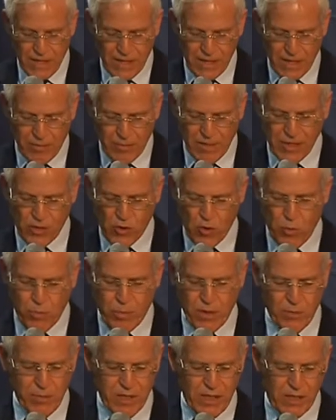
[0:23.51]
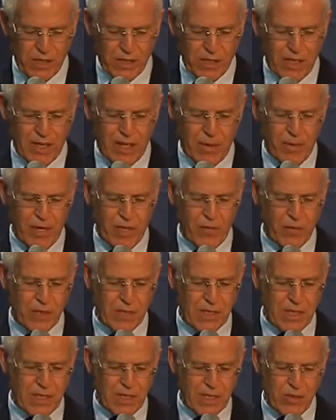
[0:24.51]
i miei complimenti alla
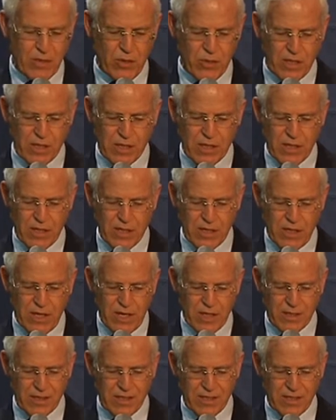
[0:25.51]
manifestazione che da